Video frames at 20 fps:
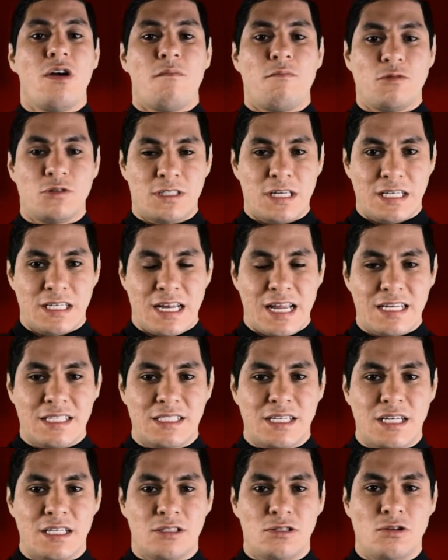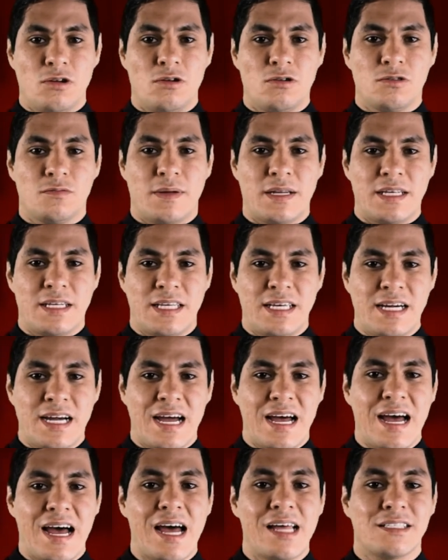Muchas gracias, Dios los
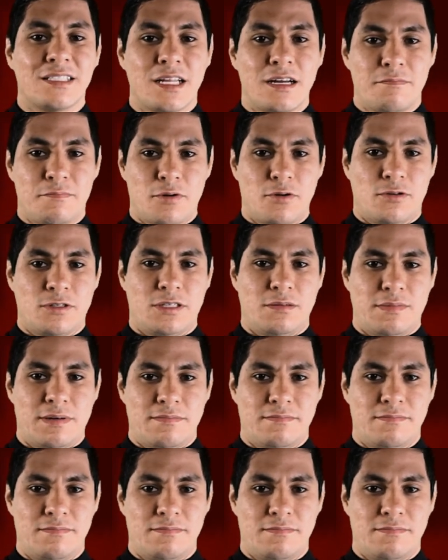bendiga, hasta la próxima.